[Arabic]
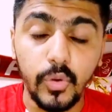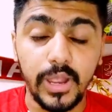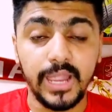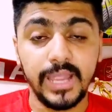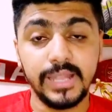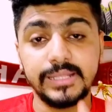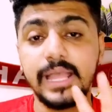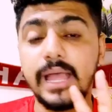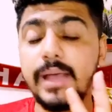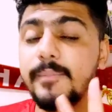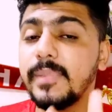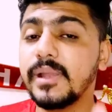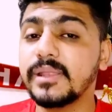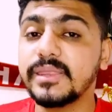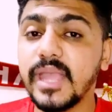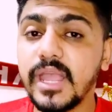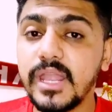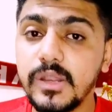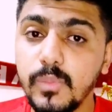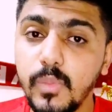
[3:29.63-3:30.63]
2-1 اما
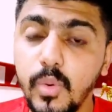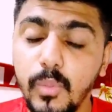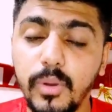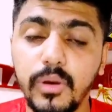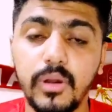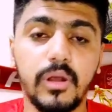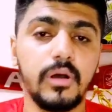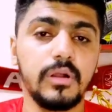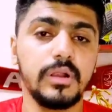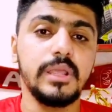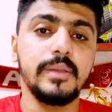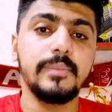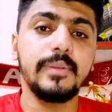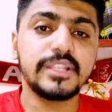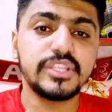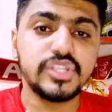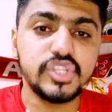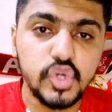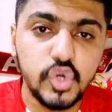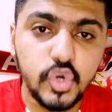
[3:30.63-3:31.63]
تاني مباراه
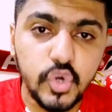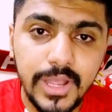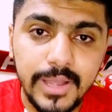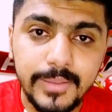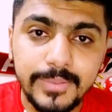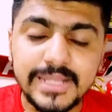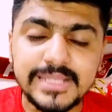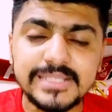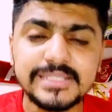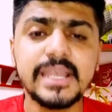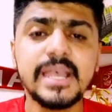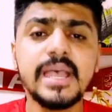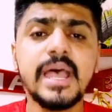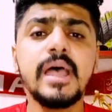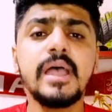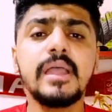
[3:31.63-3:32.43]
لباتشيكو ليكو يا برنس